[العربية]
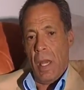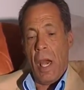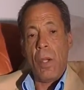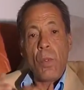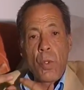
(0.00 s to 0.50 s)

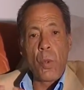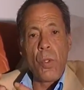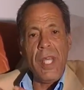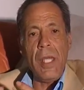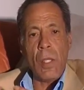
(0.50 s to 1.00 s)

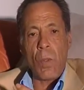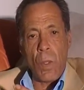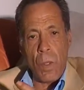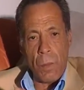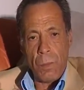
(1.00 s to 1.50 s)
الاصوليين
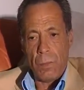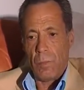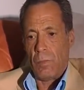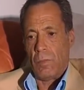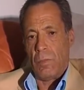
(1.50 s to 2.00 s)
كلهم
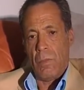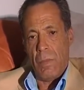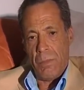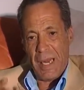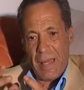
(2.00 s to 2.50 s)

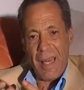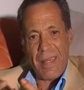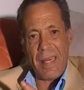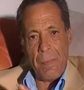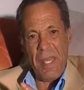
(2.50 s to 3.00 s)
معناتها
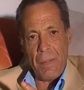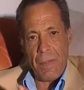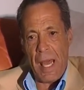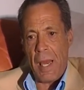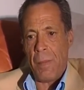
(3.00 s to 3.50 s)
الاسلاميين في
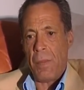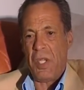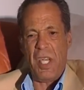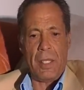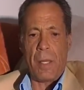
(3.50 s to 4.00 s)
العالم
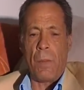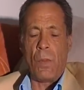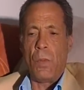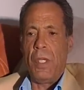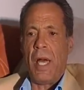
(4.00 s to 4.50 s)
ايش يعتبروا؟
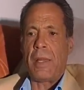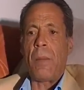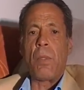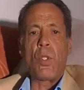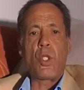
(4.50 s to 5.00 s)

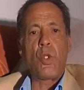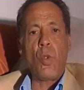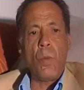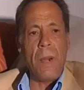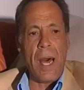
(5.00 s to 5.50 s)
يعتبروا
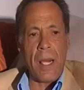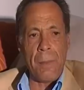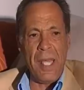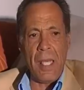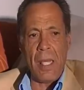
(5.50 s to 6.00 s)
الشعوب
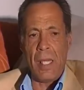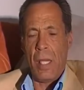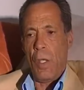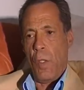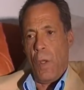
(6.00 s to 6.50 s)
العربيه
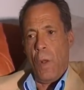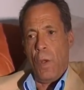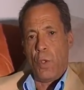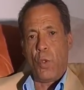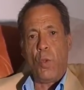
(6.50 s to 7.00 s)

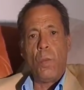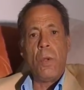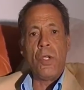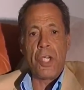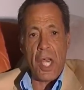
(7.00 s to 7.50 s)

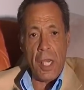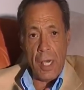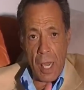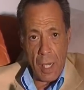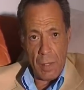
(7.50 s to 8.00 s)
شعوب
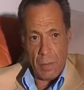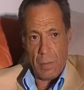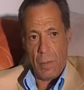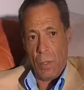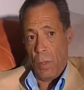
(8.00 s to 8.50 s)
جاهله
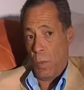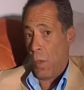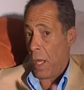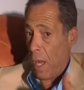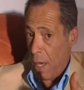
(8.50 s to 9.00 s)

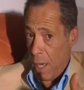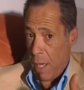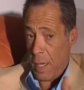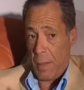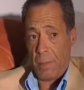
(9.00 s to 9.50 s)

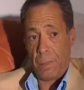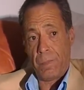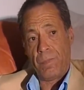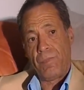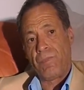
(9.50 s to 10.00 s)
وقالها
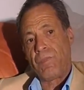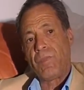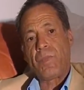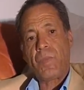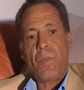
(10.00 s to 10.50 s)

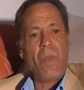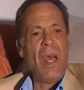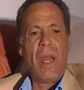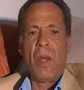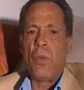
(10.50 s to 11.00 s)

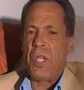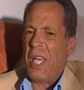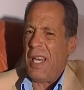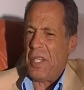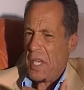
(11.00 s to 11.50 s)
الغنوشي
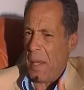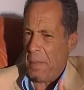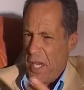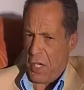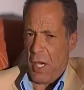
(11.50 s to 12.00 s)
يعني
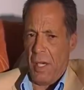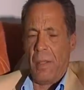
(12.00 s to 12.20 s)
شعب يجهل